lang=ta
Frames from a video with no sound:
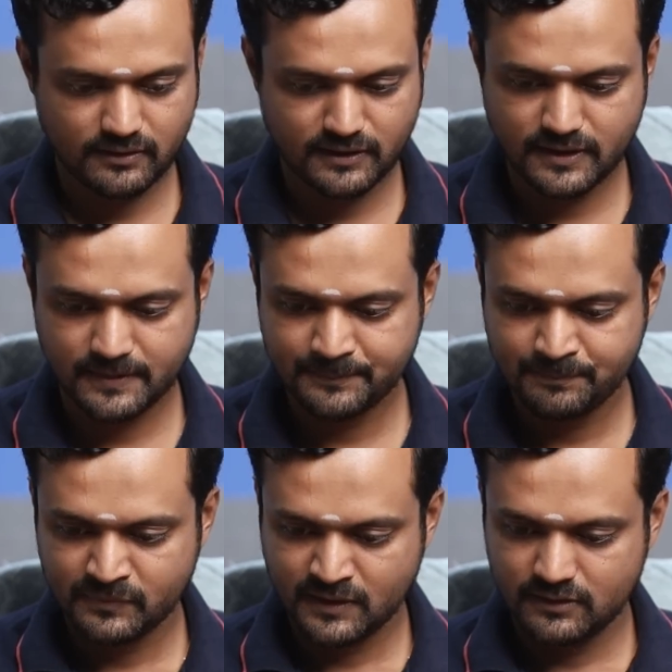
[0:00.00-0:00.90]
கேட்டிருக்காங்கன்னா
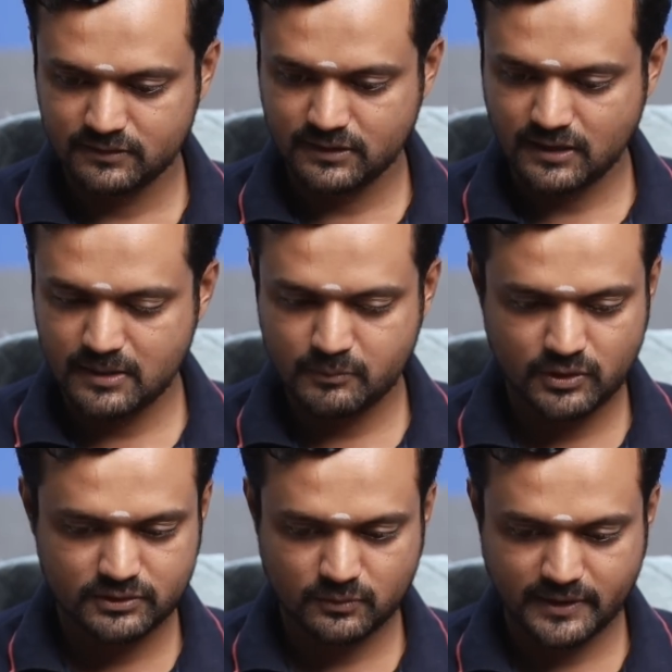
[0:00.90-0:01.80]
இந்த
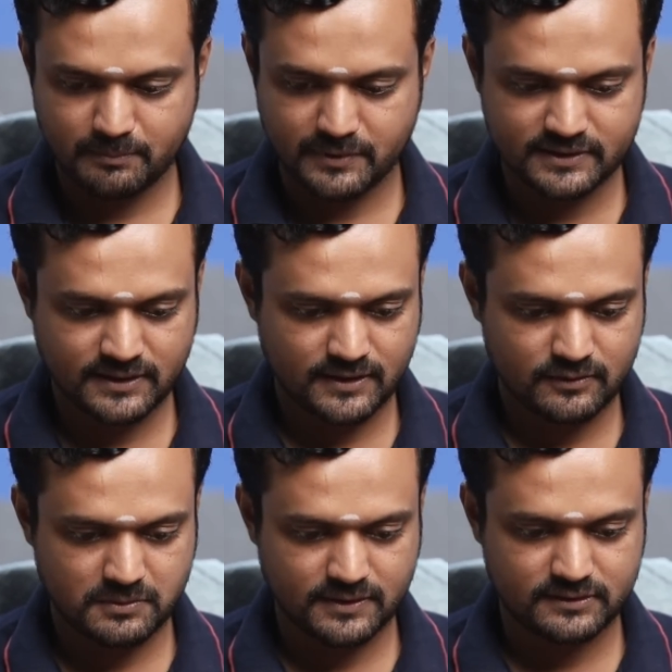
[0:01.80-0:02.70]
ஆன்மூலகத்தினுடைய
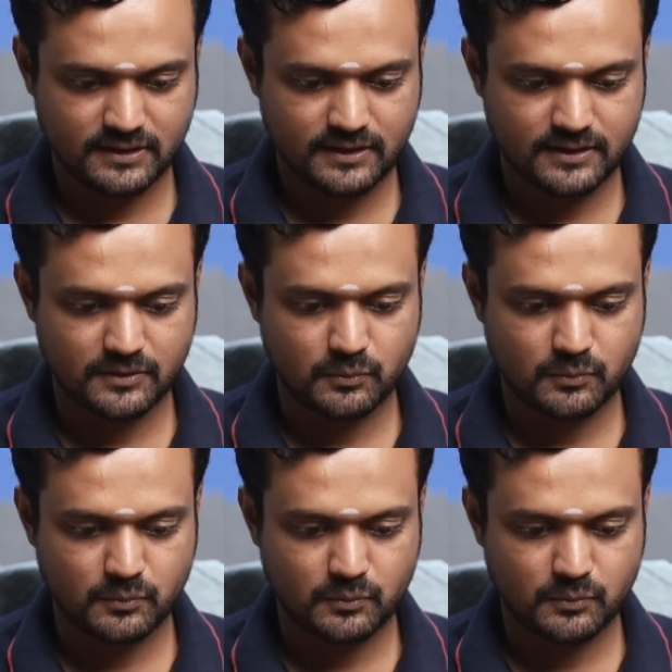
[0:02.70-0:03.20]
பதினாலாவது பாகத்தில்